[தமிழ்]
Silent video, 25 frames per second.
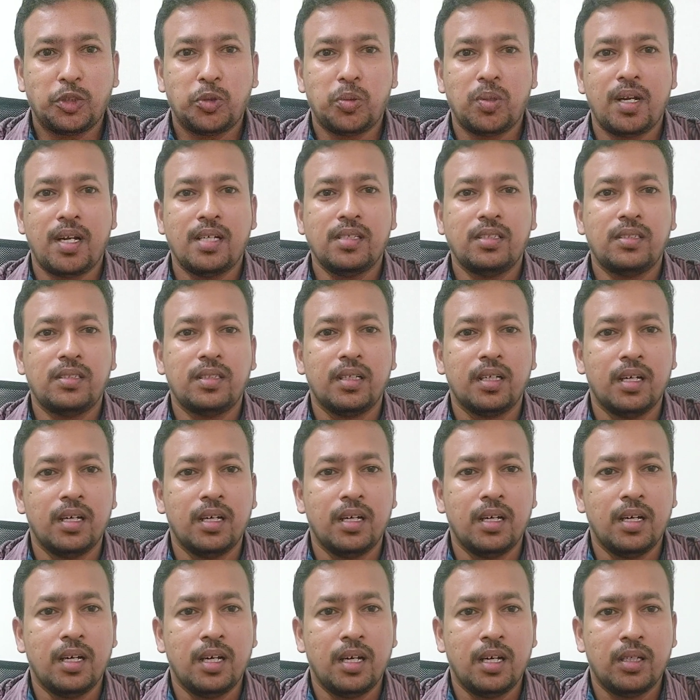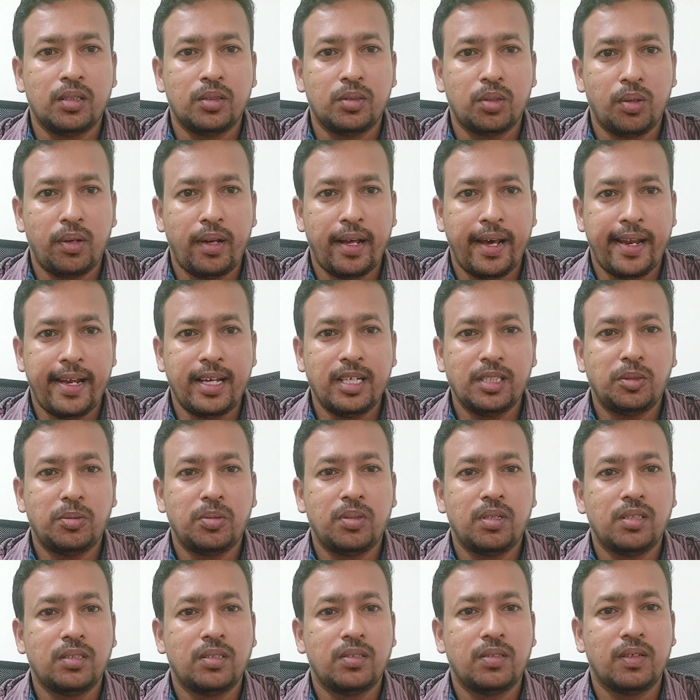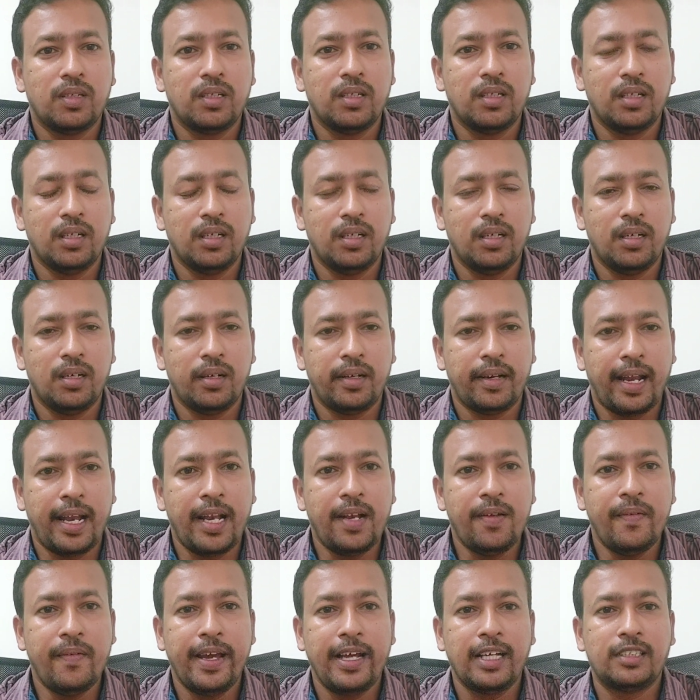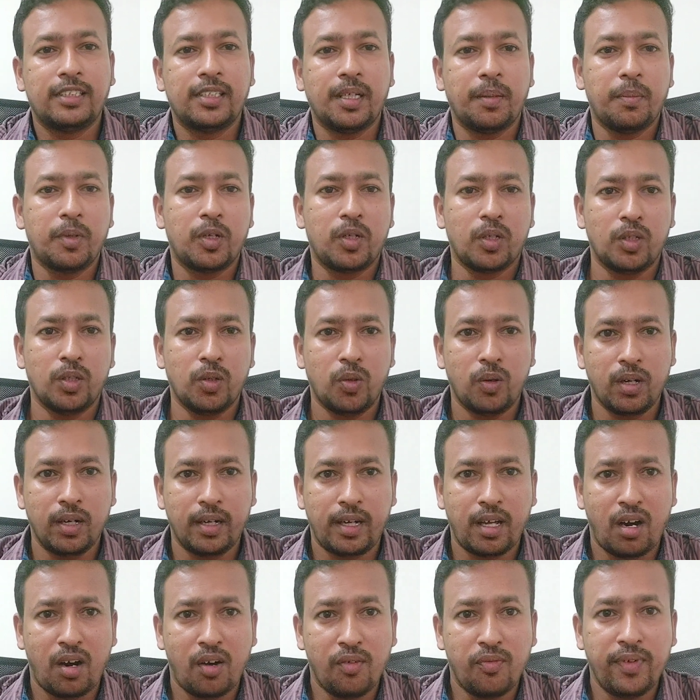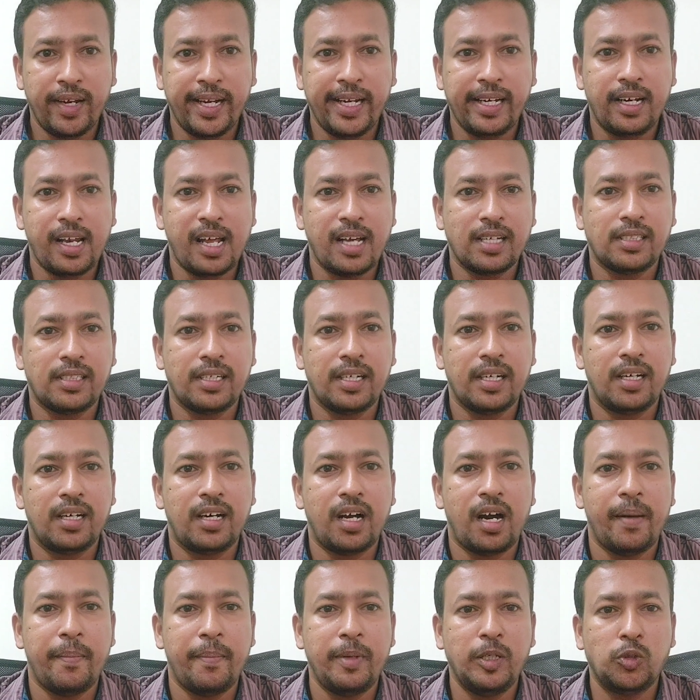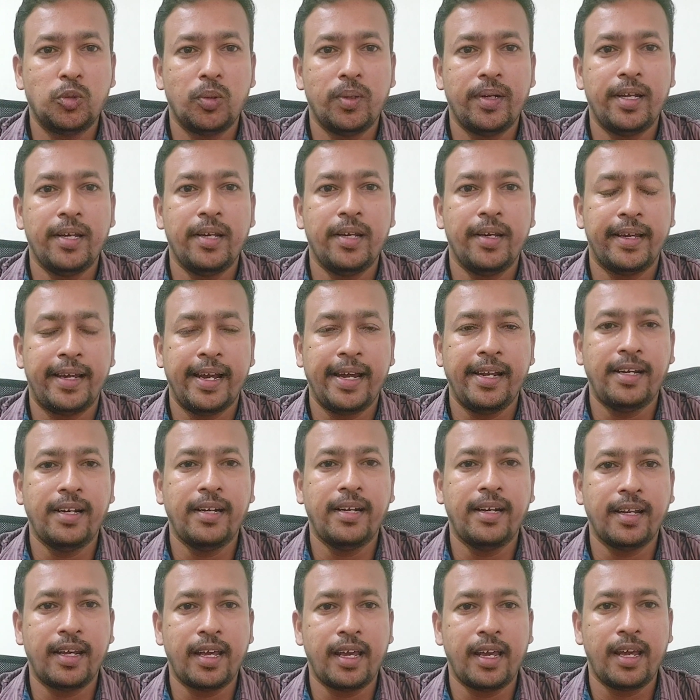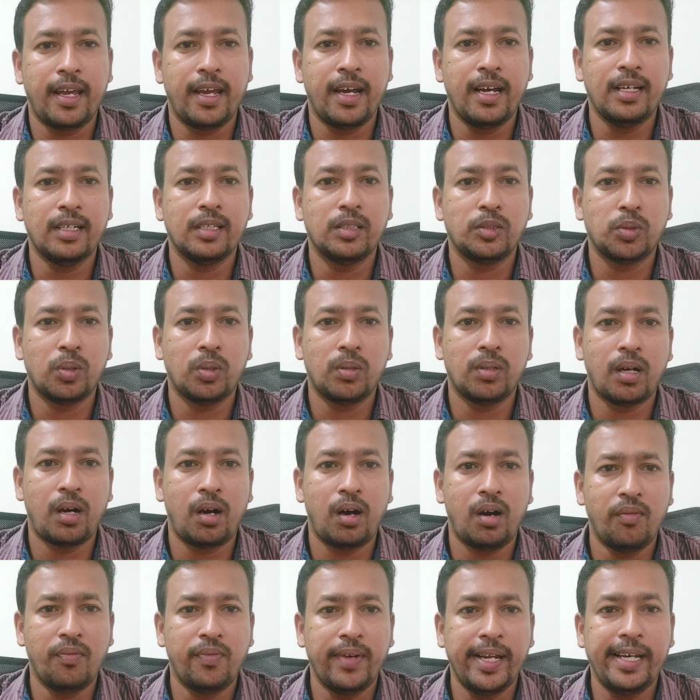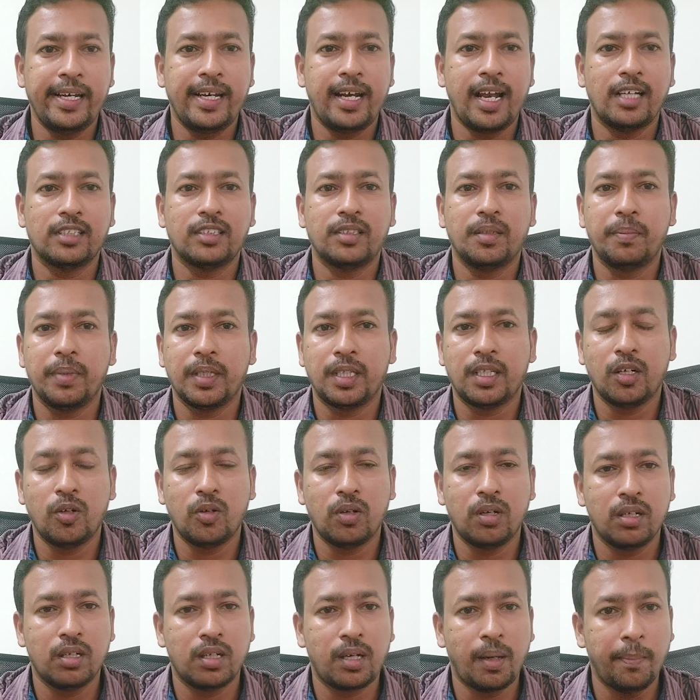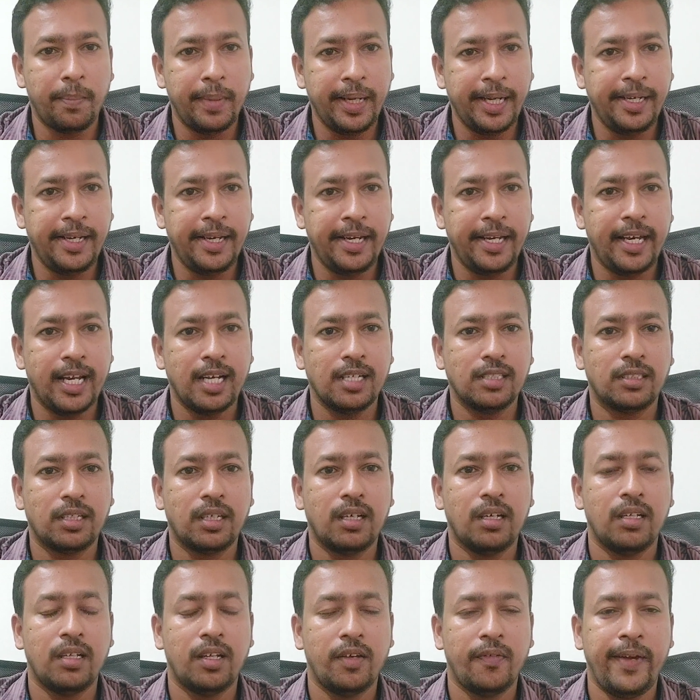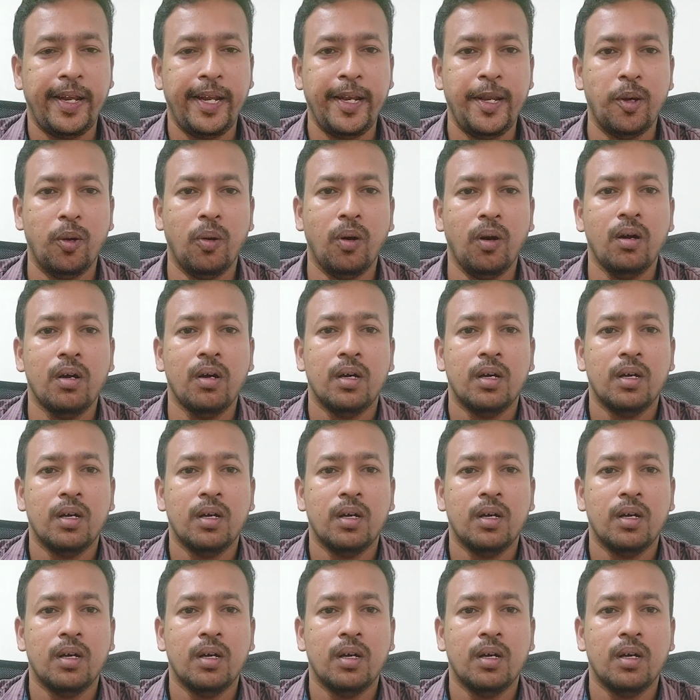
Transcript: ஸ்டூடெண்ட்ஸ் ஸோ நிறைய ஸ்டூடெண்ட்ஸ் வந்து ரயில்வே எக்ஸாமுக்கு வந்து உங்கள்கிட்ட ஆஃப்லைன் கிளாஸ் இருக்கா அப்படின்னு சொல்லி கேட்டுட்ருக்கீங்க ஸோ இந்த ஆஃப்லைன் கிளாஸை பற்றின ஒரு கம்ப்ளீட் டீட்டெயில்ஸ் தான் இந்த வீடியோ